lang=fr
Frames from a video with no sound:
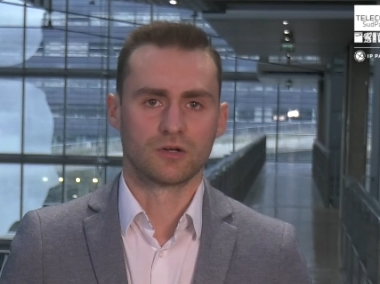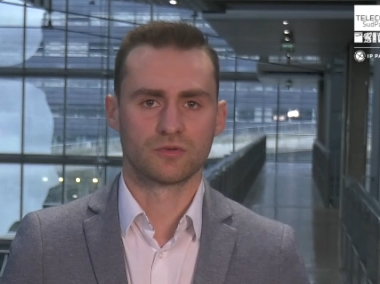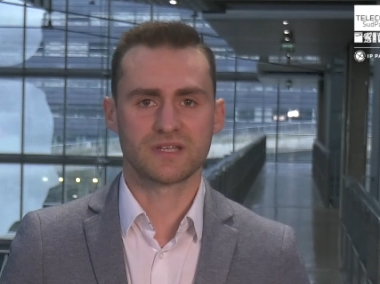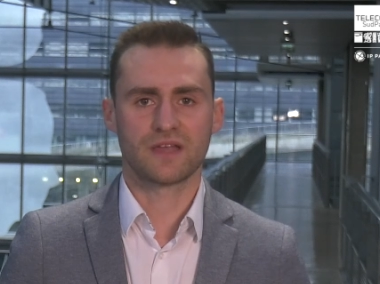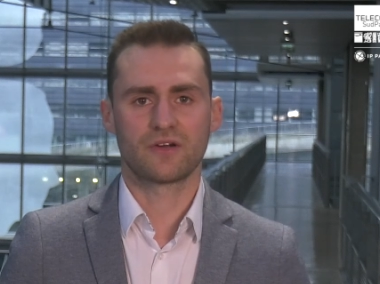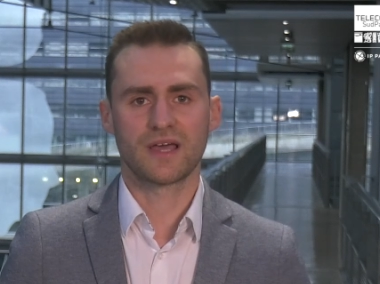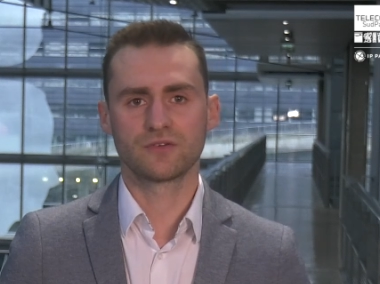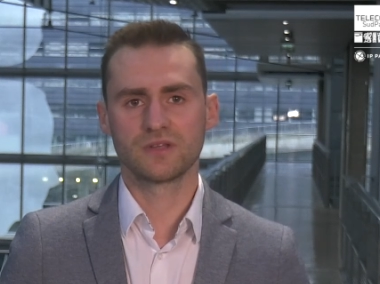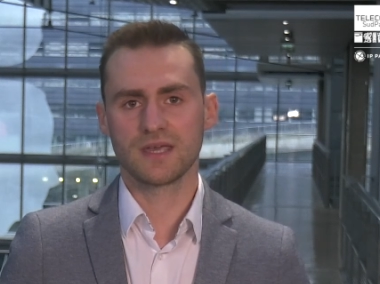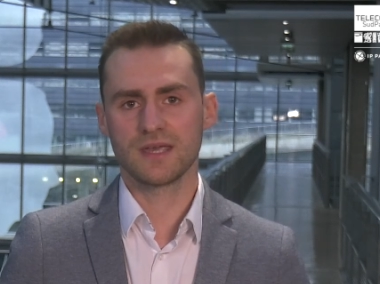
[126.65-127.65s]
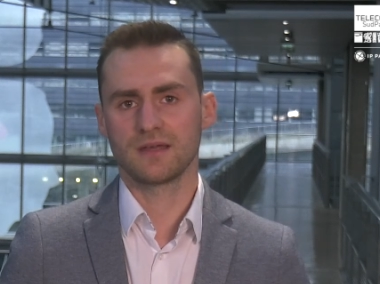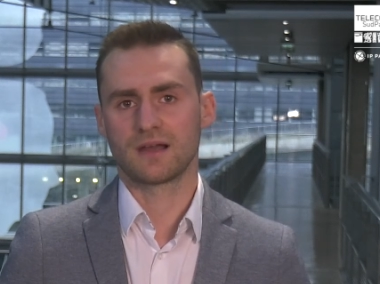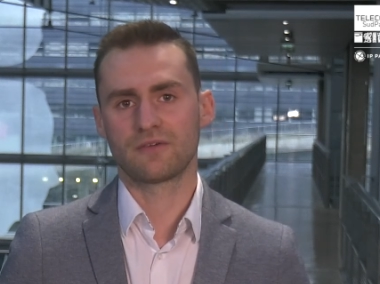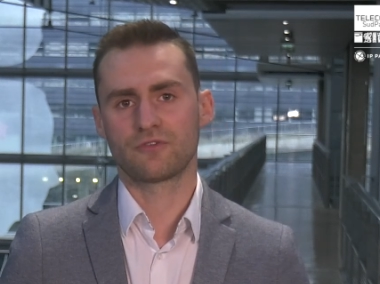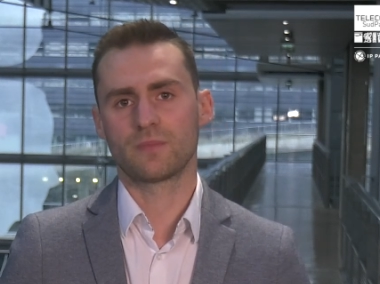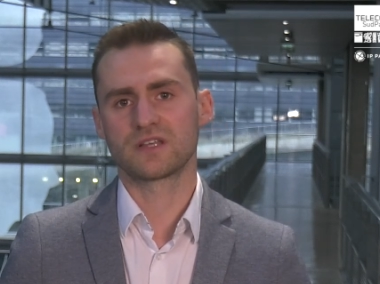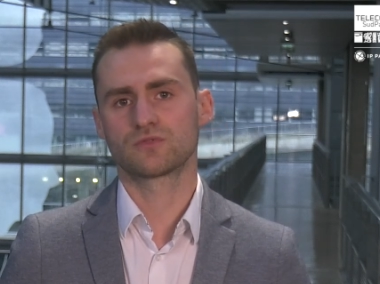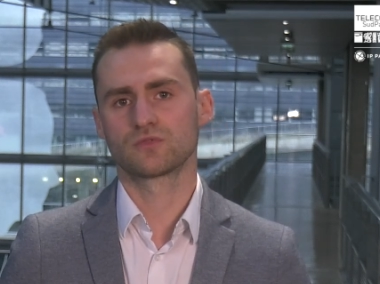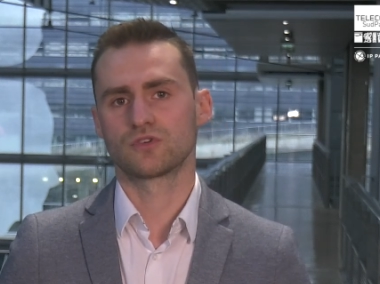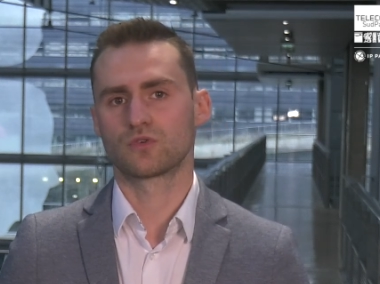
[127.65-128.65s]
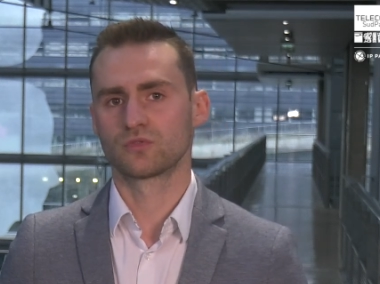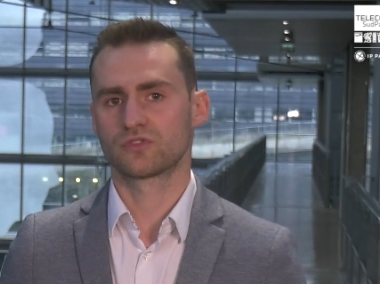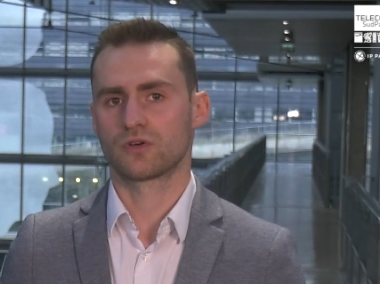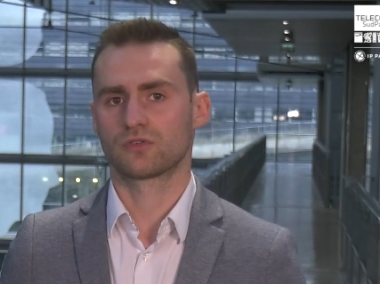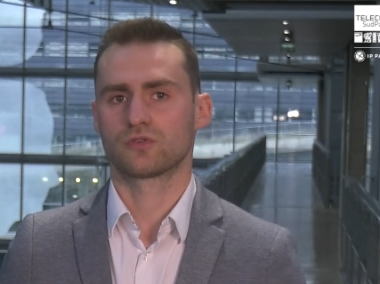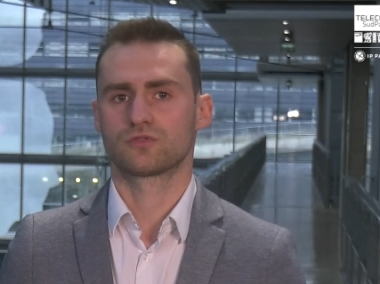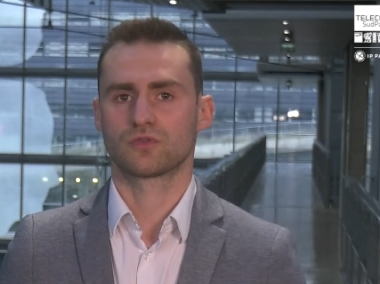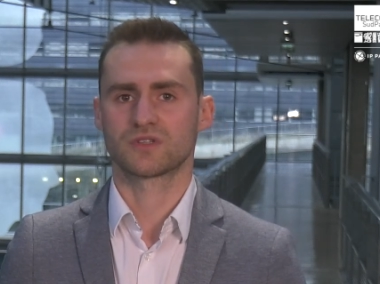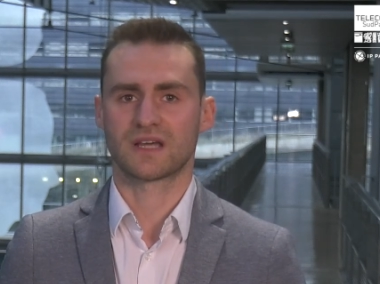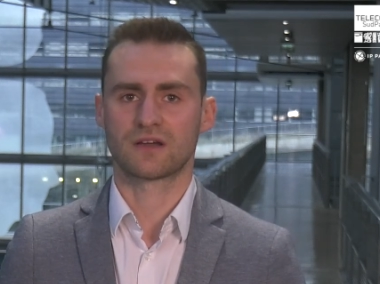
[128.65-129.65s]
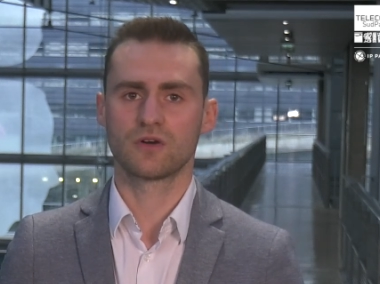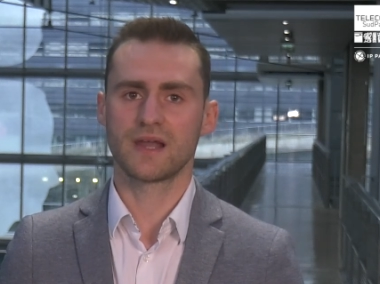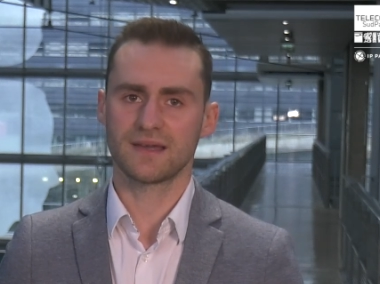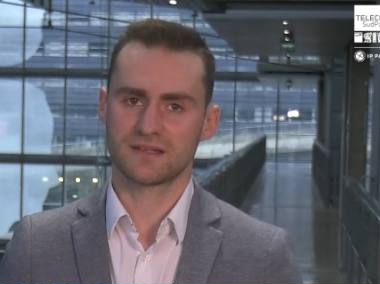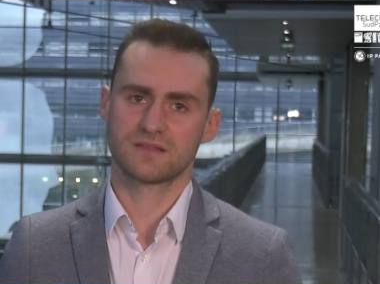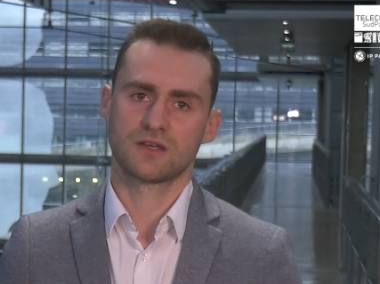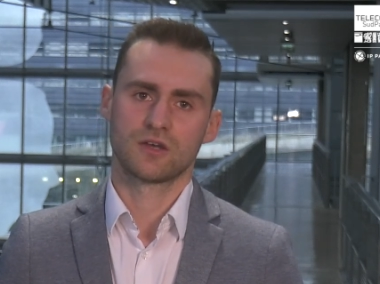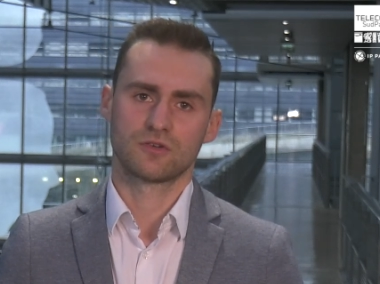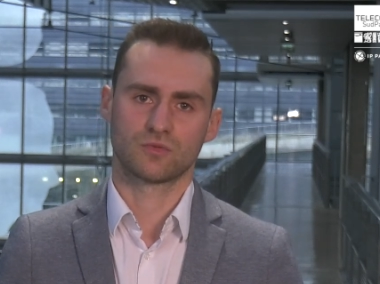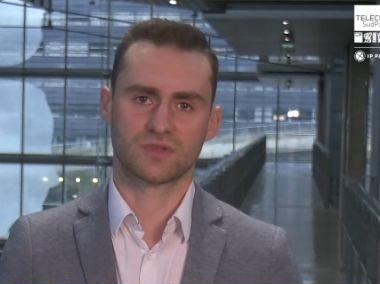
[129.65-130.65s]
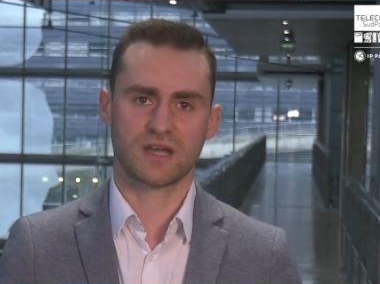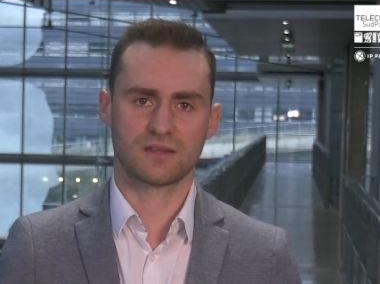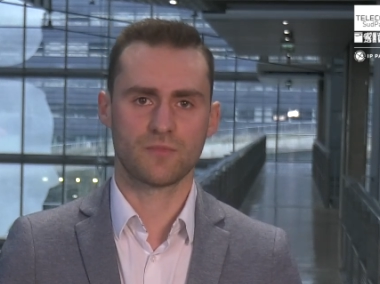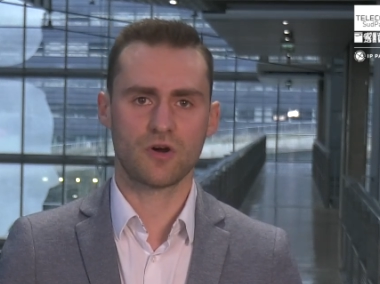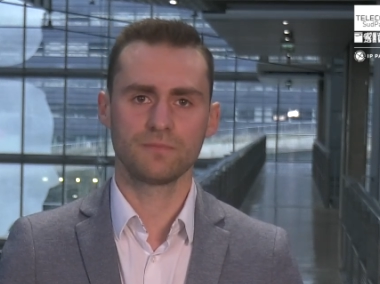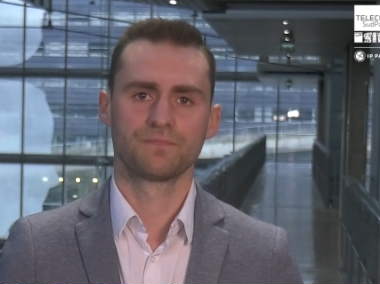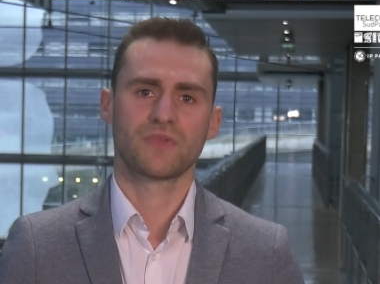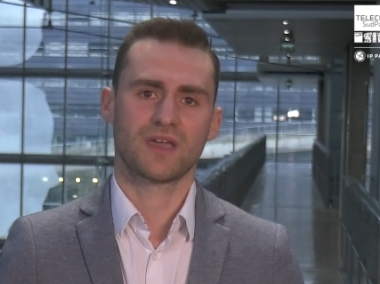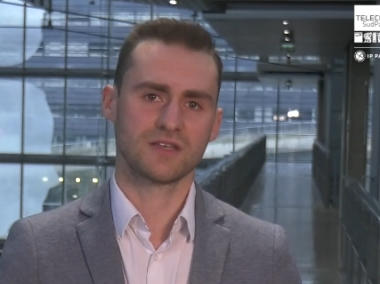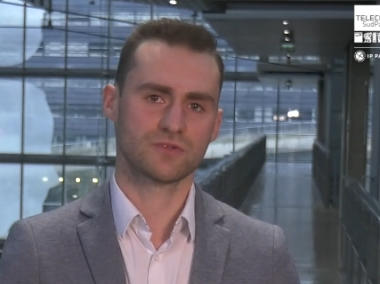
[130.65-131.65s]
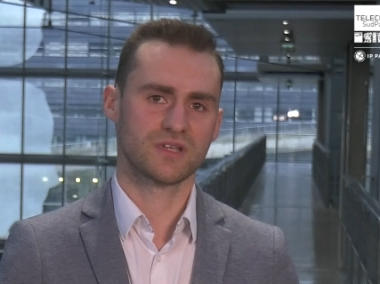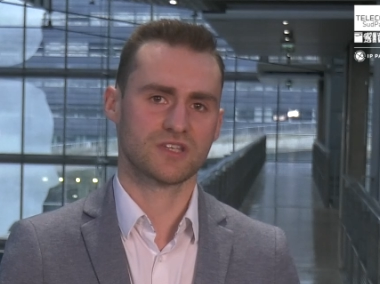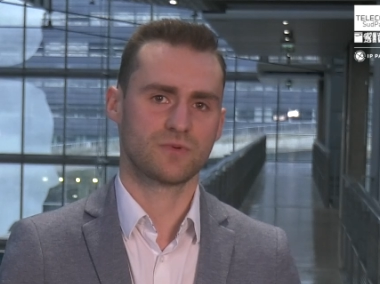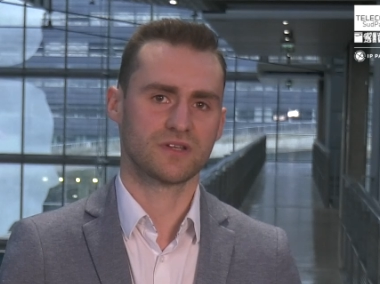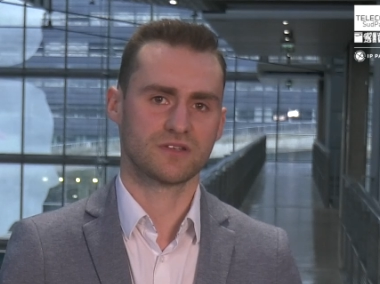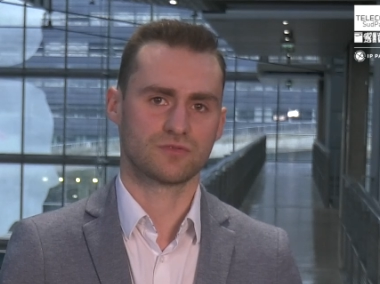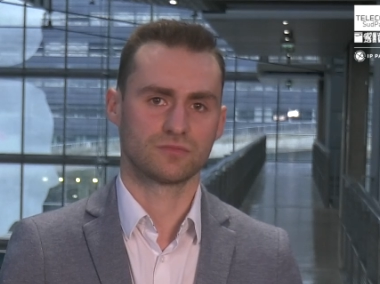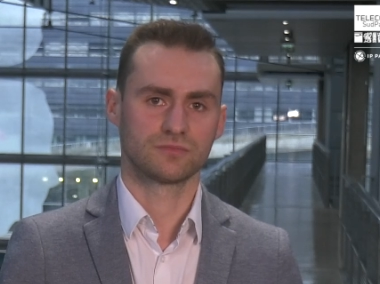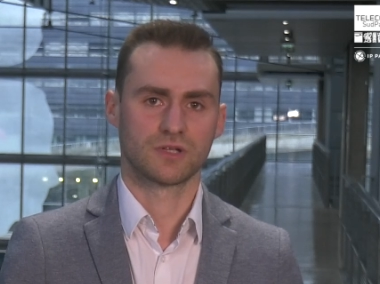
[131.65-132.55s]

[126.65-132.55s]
Concernant la donnée, la formation se concentre sur sa collecte, son traitement et son exploitation.